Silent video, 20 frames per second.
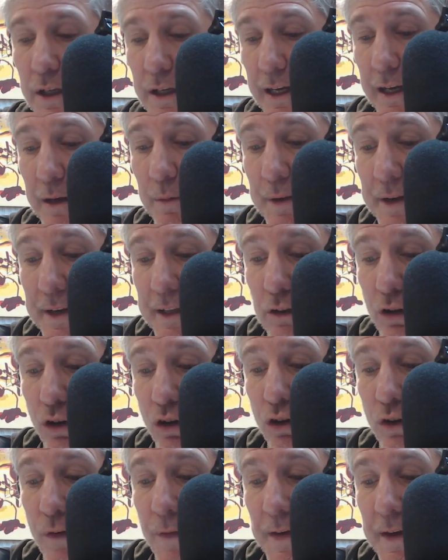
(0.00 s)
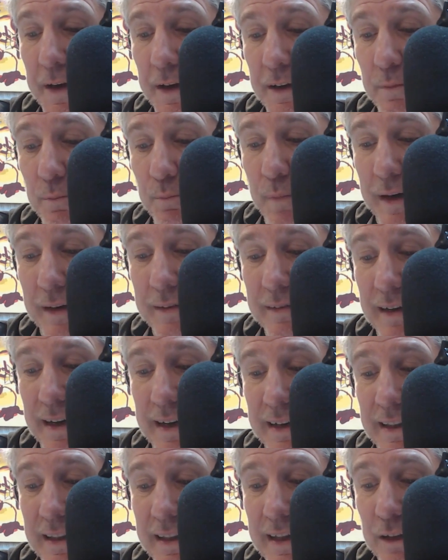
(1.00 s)
el ministro Massa,
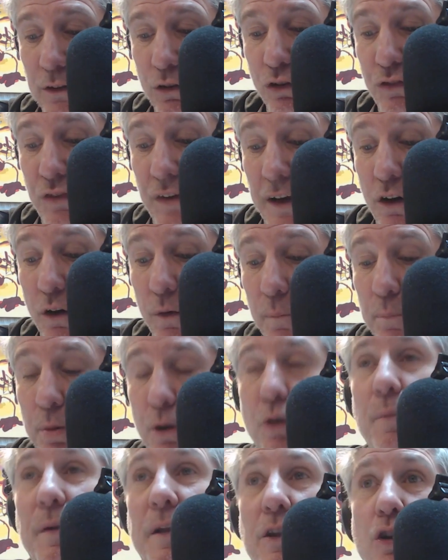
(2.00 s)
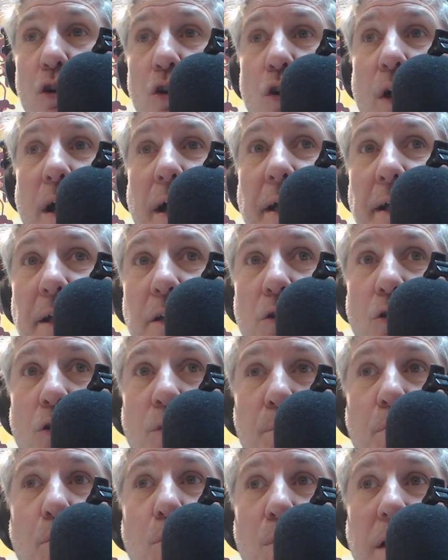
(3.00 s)
candidato, se comprometió a esto
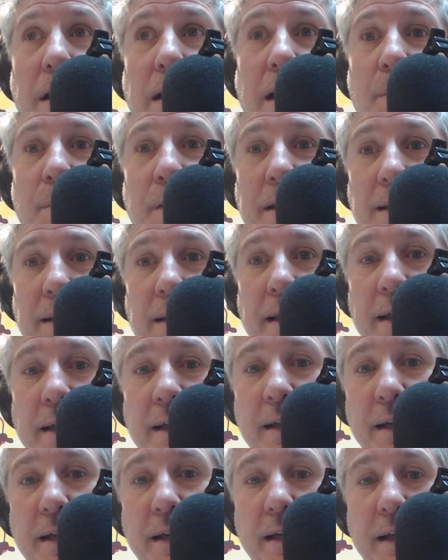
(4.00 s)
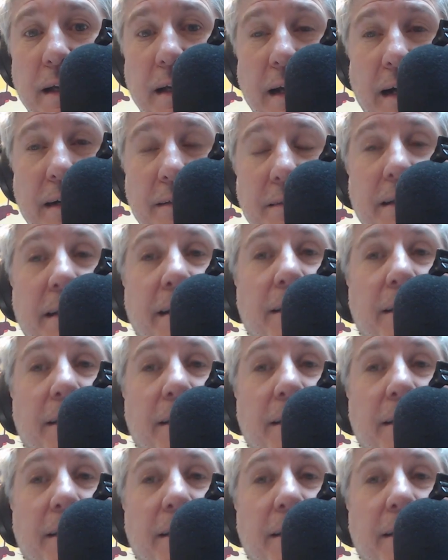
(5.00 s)
públicamente, Así que